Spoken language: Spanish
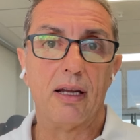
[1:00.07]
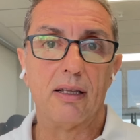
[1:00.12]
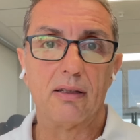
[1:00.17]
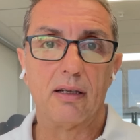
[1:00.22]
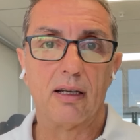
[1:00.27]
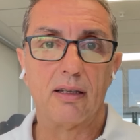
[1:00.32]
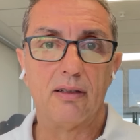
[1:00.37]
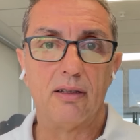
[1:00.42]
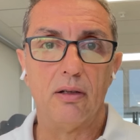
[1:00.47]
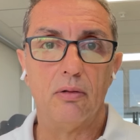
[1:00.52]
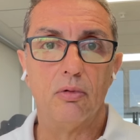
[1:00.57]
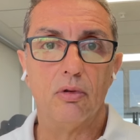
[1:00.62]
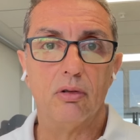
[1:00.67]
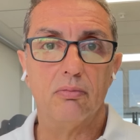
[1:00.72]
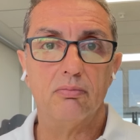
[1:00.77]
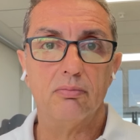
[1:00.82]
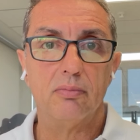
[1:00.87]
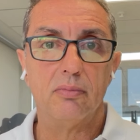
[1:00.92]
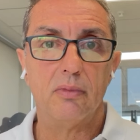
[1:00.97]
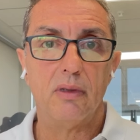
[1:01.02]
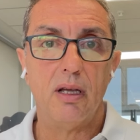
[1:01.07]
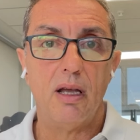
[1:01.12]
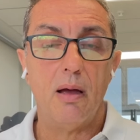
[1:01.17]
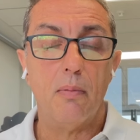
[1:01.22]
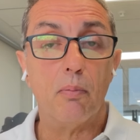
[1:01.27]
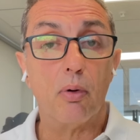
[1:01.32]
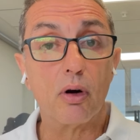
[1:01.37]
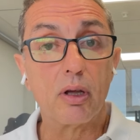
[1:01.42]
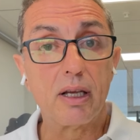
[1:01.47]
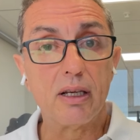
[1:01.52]
atractivo.
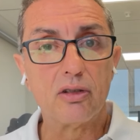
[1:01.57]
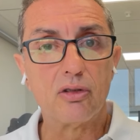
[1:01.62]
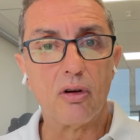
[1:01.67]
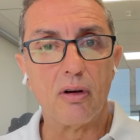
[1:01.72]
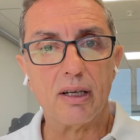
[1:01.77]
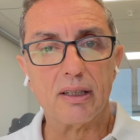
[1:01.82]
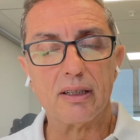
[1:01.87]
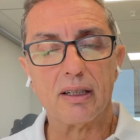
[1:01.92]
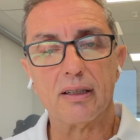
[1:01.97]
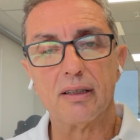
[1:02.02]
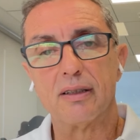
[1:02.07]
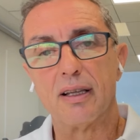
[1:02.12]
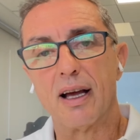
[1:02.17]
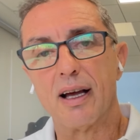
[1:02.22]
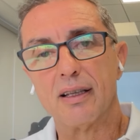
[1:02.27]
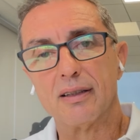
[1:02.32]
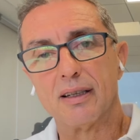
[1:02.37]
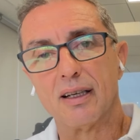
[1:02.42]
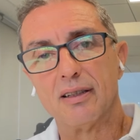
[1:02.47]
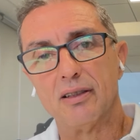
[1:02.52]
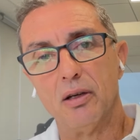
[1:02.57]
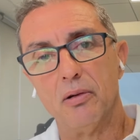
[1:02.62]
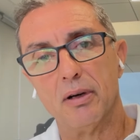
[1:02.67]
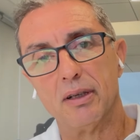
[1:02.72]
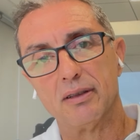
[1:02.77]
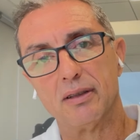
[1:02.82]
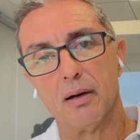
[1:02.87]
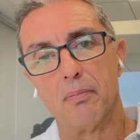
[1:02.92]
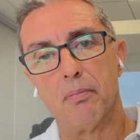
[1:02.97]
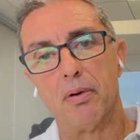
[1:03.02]
¿Por qué son tan
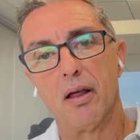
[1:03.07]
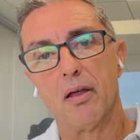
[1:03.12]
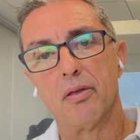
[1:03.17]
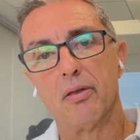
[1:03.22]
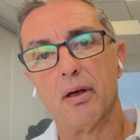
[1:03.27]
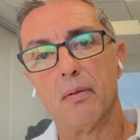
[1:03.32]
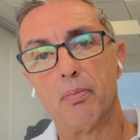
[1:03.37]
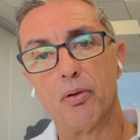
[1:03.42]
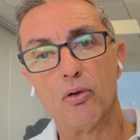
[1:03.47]
atractivas estas plazas?